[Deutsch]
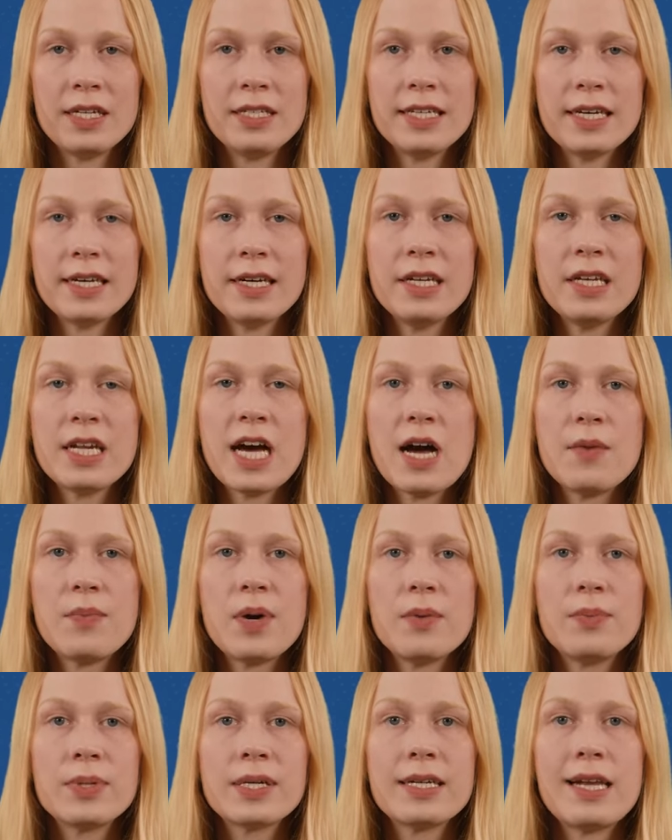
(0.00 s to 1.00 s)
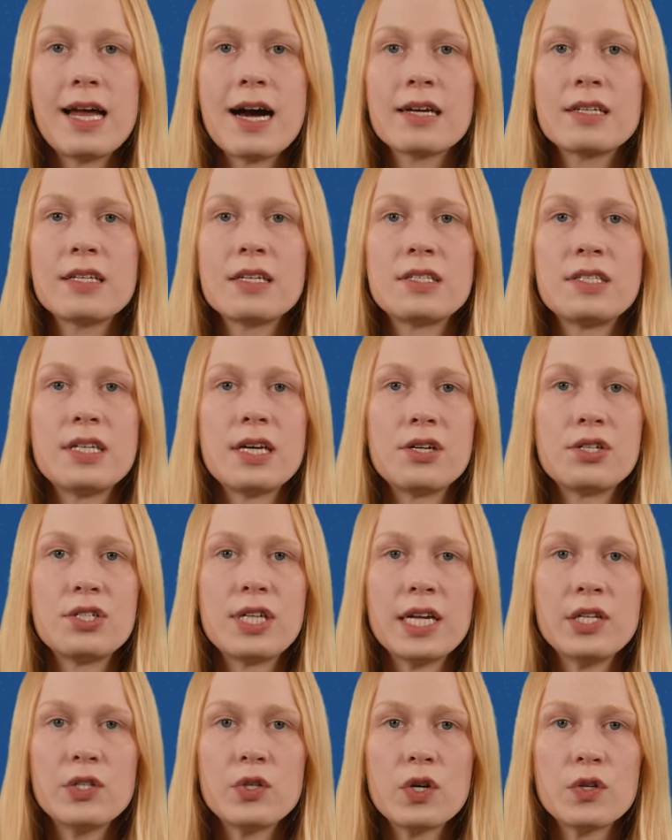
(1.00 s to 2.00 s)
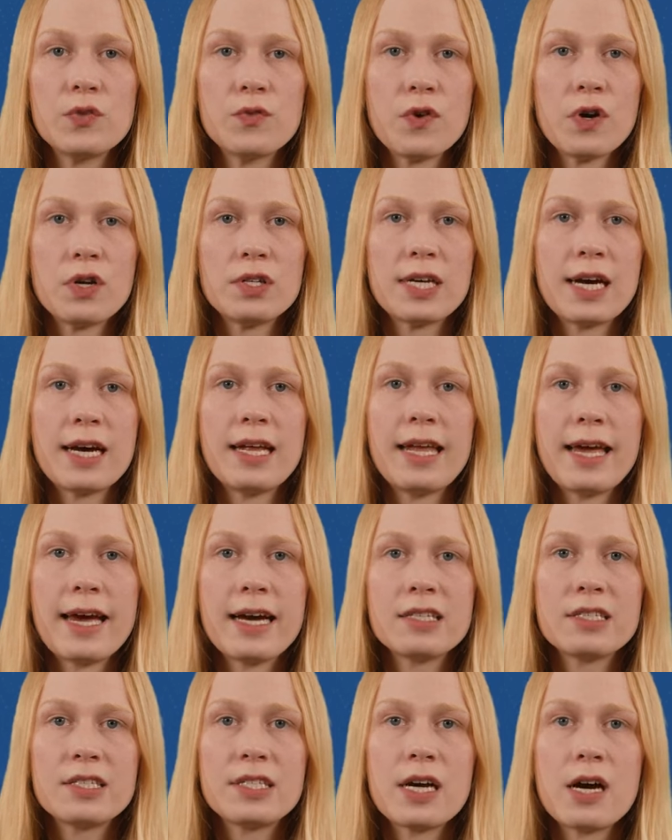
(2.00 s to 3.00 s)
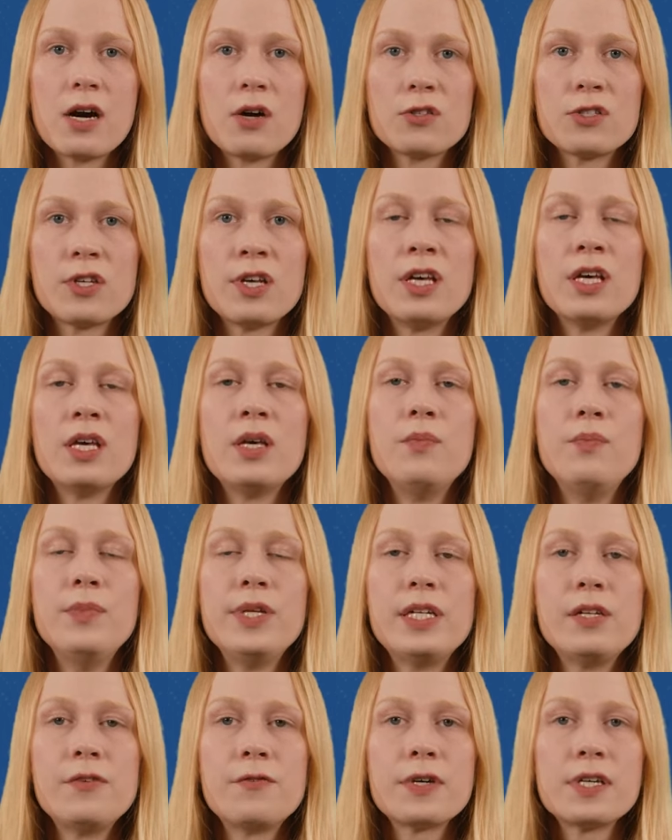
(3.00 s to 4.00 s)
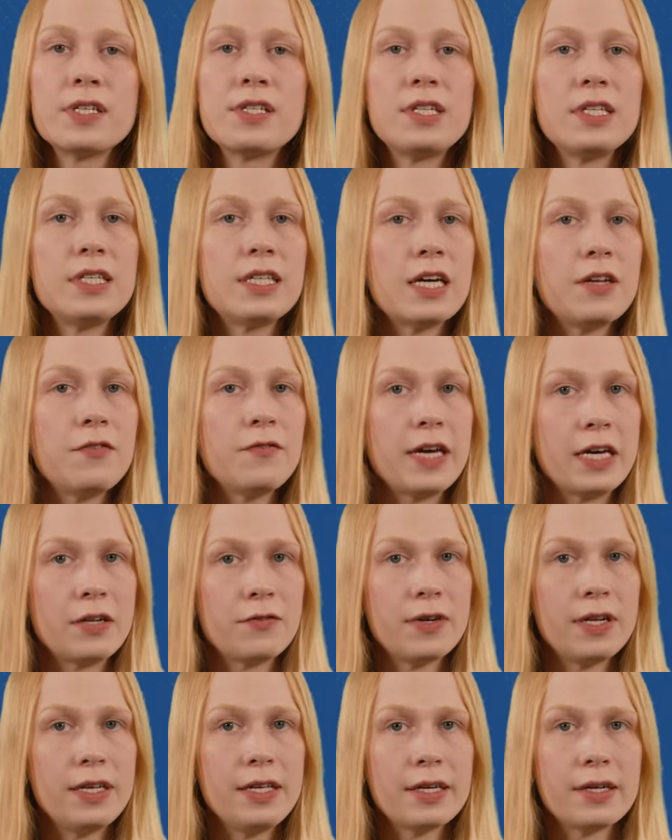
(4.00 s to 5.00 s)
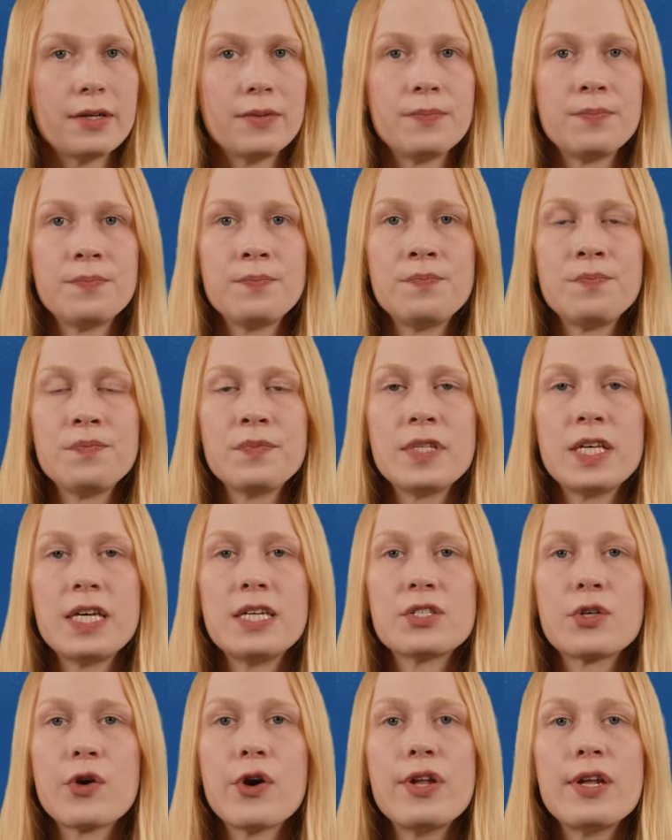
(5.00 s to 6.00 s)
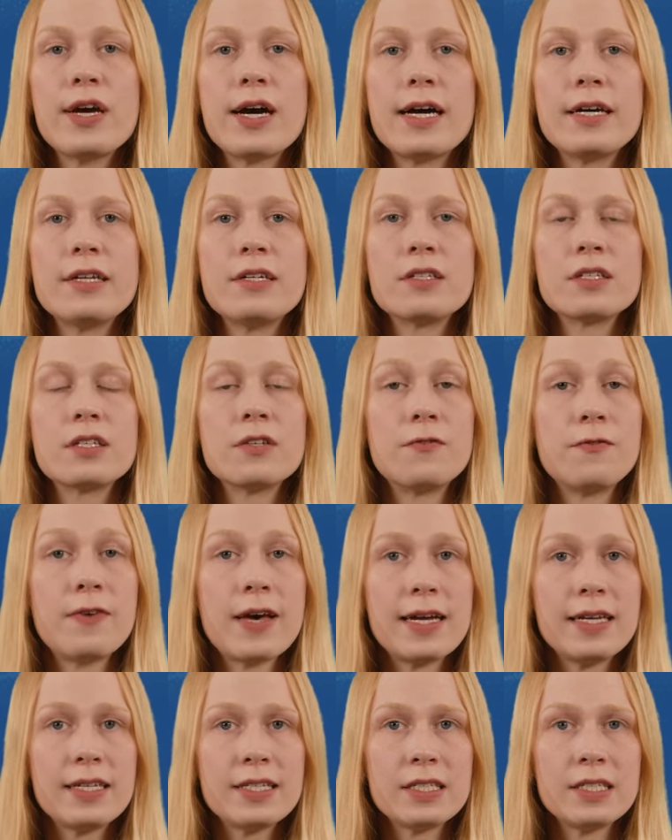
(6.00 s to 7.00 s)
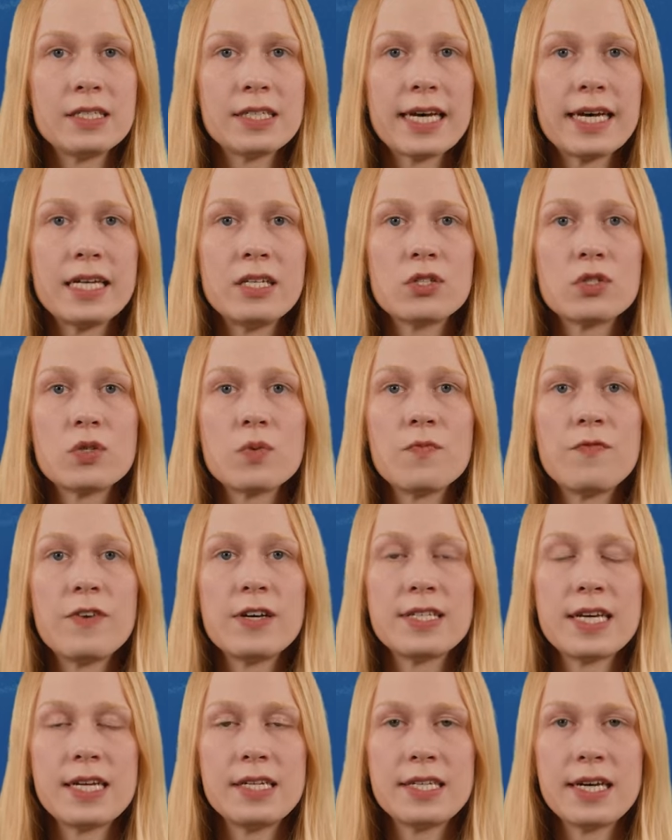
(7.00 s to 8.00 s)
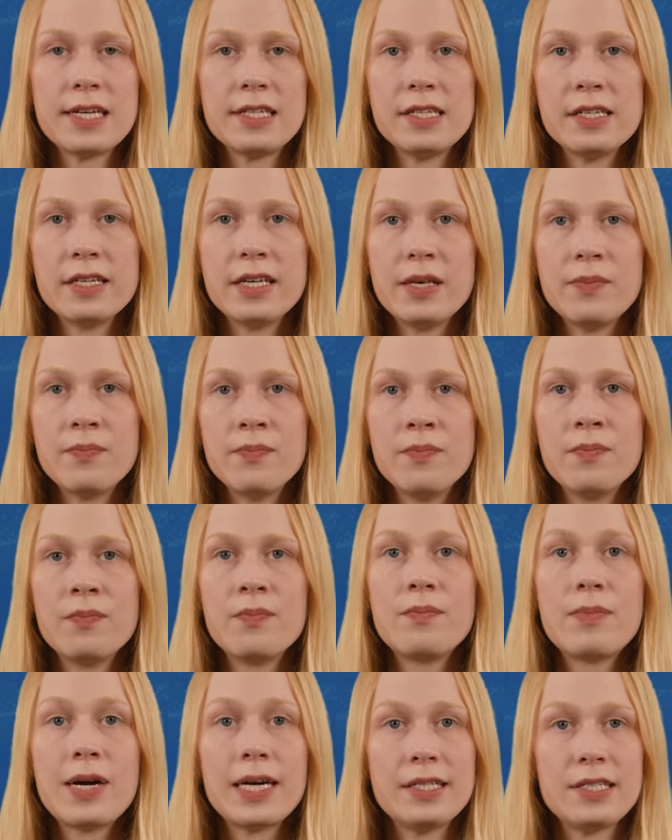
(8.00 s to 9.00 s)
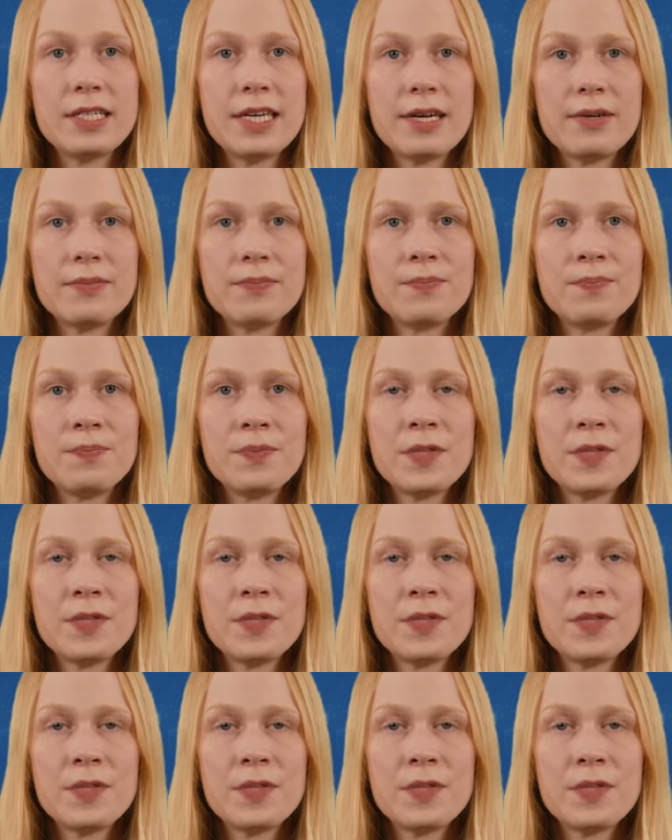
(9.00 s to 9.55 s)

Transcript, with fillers: Der Inhaber beklagt, dass der Standortvorteil Ärztehaus mittelfristig an Wert verliere. Es könne einen gefährlichen Trend zum Versandhandel geben, meint er.